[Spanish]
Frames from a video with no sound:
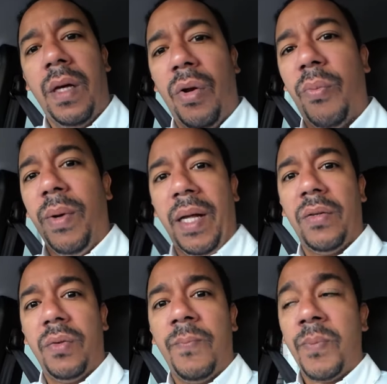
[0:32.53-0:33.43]
a los
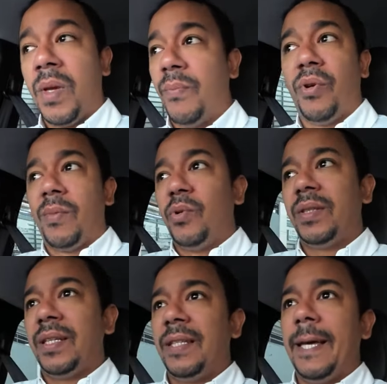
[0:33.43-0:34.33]
planos, podemos
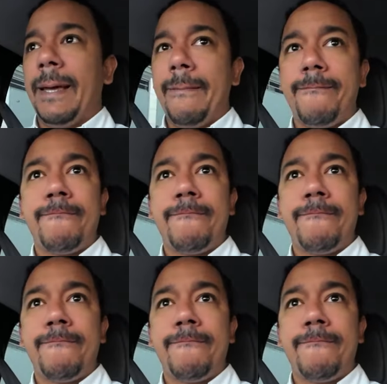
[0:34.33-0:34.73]
entender